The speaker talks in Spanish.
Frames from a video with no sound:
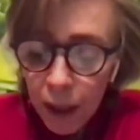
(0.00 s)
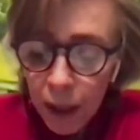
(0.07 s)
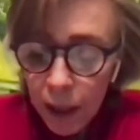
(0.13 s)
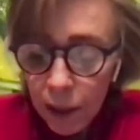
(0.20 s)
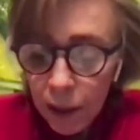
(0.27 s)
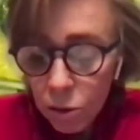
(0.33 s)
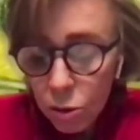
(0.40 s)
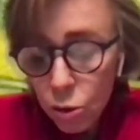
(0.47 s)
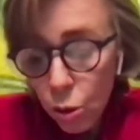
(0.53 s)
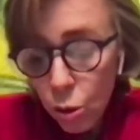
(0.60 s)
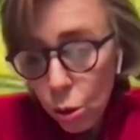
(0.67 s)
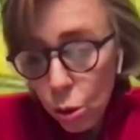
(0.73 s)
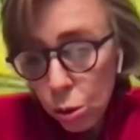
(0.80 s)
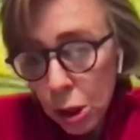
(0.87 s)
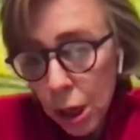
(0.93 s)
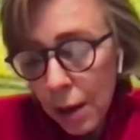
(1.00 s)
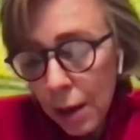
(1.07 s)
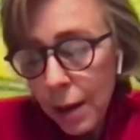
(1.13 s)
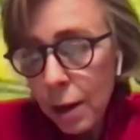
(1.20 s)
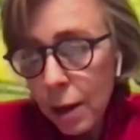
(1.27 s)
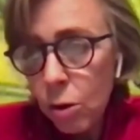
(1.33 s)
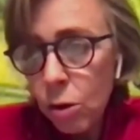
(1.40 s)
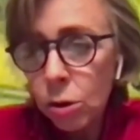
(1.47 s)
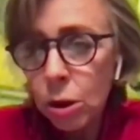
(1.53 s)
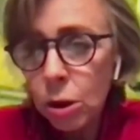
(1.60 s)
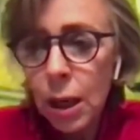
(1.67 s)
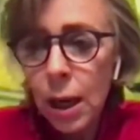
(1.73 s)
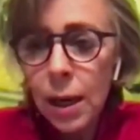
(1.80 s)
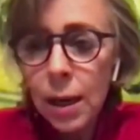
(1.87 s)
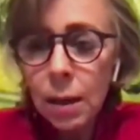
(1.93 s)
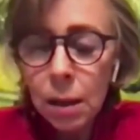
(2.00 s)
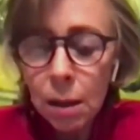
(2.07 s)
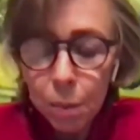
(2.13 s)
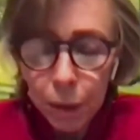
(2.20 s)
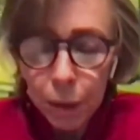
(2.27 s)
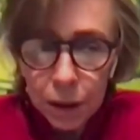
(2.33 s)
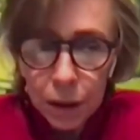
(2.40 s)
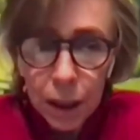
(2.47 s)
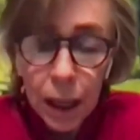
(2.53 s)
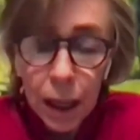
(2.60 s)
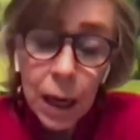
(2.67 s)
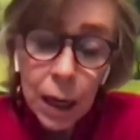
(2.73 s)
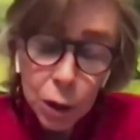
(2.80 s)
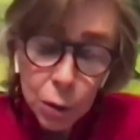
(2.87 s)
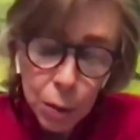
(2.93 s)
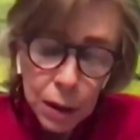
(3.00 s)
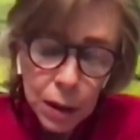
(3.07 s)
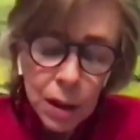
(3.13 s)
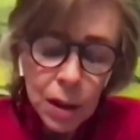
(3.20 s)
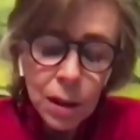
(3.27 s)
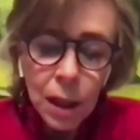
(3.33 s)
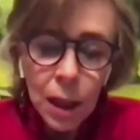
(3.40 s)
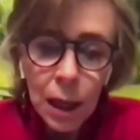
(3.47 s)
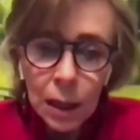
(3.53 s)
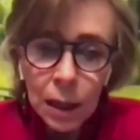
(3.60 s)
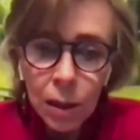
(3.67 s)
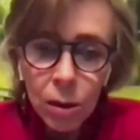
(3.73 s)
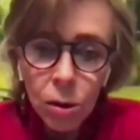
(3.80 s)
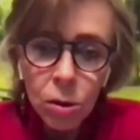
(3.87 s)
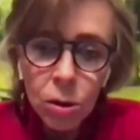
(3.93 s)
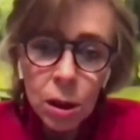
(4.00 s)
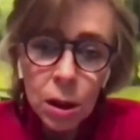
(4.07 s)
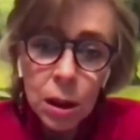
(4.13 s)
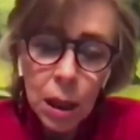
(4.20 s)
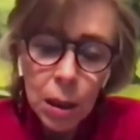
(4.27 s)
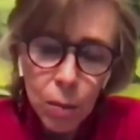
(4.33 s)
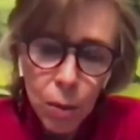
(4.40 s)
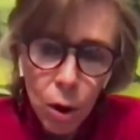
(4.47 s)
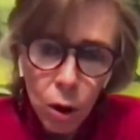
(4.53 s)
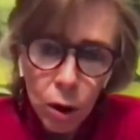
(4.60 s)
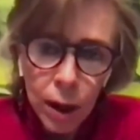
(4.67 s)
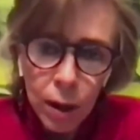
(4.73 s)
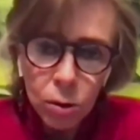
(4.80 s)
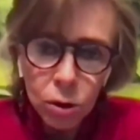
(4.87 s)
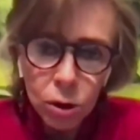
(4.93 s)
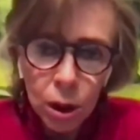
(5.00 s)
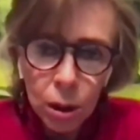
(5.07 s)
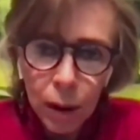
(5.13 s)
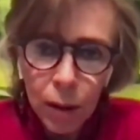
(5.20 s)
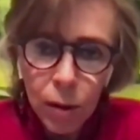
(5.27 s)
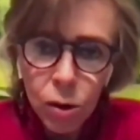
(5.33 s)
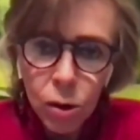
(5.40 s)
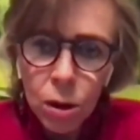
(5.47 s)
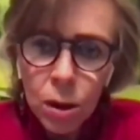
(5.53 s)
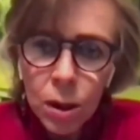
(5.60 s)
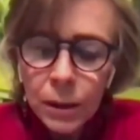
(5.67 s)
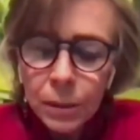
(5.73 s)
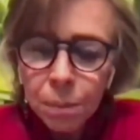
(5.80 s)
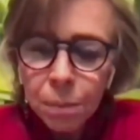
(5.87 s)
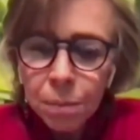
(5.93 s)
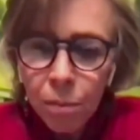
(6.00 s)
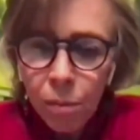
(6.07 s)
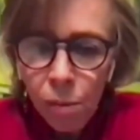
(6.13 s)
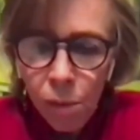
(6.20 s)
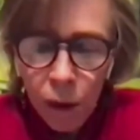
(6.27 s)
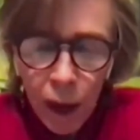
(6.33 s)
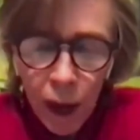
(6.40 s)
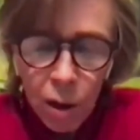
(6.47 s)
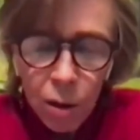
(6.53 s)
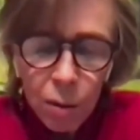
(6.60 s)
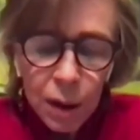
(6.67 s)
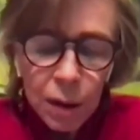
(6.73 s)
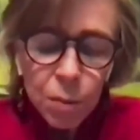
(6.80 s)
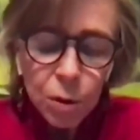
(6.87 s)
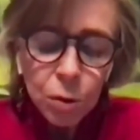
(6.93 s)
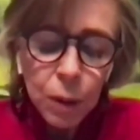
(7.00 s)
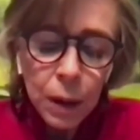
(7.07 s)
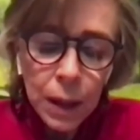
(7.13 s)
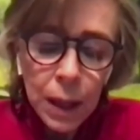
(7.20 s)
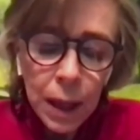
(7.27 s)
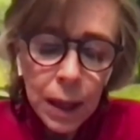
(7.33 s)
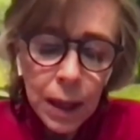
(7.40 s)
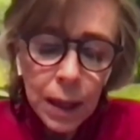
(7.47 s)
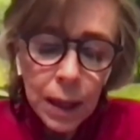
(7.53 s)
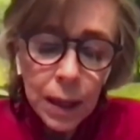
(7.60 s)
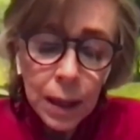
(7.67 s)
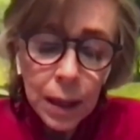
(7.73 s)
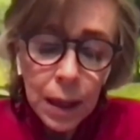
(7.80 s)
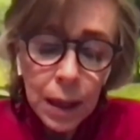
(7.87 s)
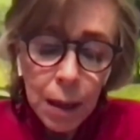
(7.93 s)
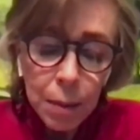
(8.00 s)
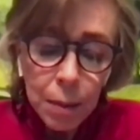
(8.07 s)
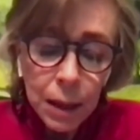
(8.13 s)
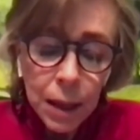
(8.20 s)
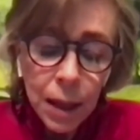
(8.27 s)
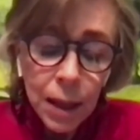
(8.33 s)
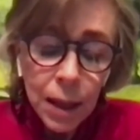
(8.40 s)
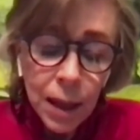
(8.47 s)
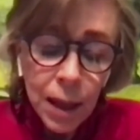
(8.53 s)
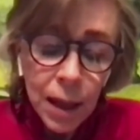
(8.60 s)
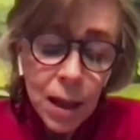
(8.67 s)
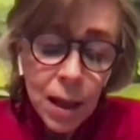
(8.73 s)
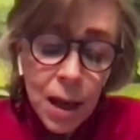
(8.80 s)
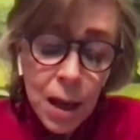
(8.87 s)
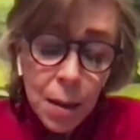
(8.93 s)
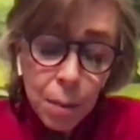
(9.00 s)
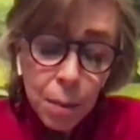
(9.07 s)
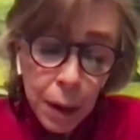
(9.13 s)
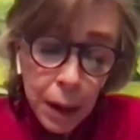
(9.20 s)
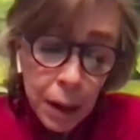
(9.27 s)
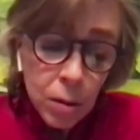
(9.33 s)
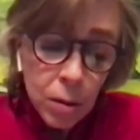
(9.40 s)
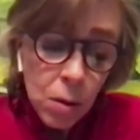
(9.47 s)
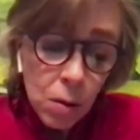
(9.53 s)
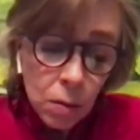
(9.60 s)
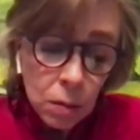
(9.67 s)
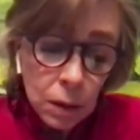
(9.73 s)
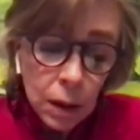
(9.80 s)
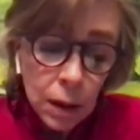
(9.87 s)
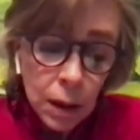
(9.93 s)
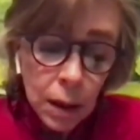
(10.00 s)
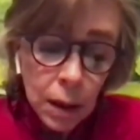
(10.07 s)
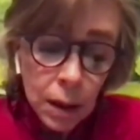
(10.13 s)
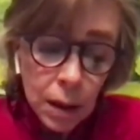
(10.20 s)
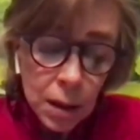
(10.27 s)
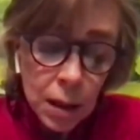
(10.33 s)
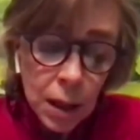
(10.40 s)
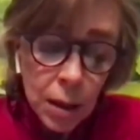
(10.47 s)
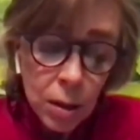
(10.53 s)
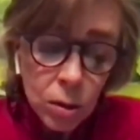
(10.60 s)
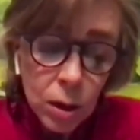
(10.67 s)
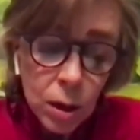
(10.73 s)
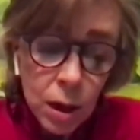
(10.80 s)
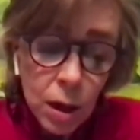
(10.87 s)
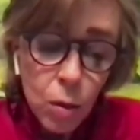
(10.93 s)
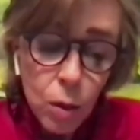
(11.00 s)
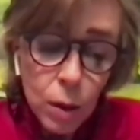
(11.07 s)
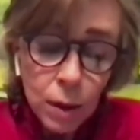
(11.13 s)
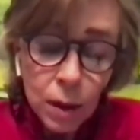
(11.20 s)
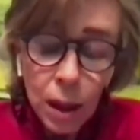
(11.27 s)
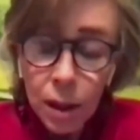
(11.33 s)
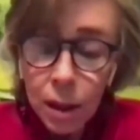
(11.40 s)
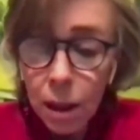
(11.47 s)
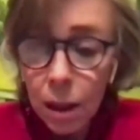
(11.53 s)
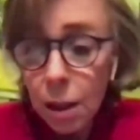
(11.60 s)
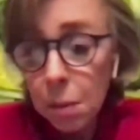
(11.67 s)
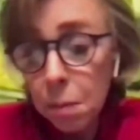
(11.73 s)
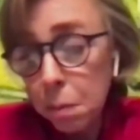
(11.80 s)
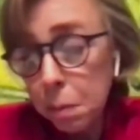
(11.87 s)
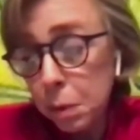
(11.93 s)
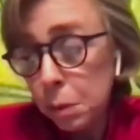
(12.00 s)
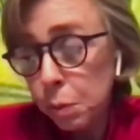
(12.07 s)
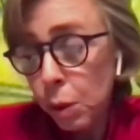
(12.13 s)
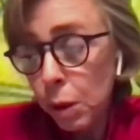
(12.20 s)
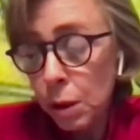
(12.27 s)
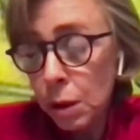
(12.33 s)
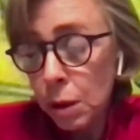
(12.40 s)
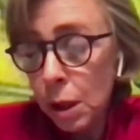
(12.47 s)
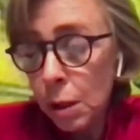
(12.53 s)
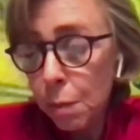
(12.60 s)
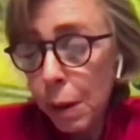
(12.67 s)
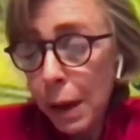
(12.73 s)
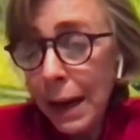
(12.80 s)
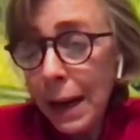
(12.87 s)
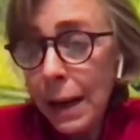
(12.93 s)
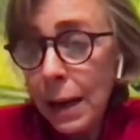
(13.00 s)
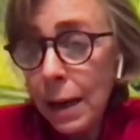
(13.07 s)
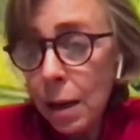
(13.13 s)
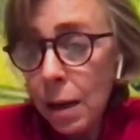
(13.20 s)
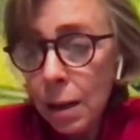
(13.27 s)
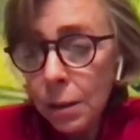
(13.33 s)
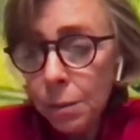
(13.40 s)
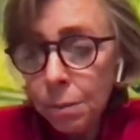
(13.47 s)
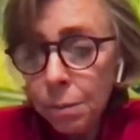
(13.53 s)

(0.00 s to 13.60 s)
en su cruzada contra el, expresidente Calderón y el bloque conservador. Ya lo veremos mañana en la mañanera, pero eh, quizá no se dé cuenta de que pues, puede ser para él